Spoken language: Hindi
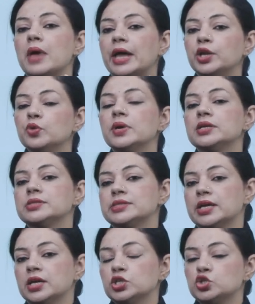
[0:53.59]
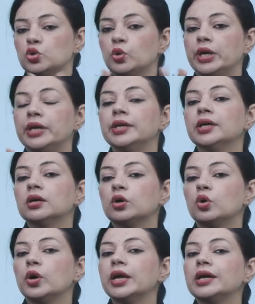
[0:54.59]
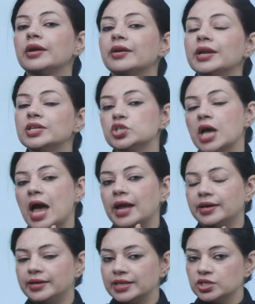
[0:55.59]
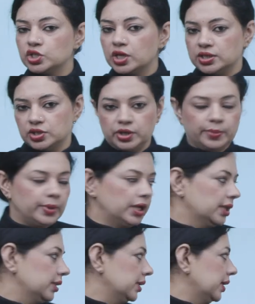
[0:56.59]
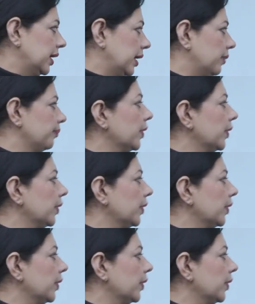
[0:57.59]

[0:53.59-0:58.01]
monuments हैं जो India को एक रिच हेरिटेज कंट्री बनाती है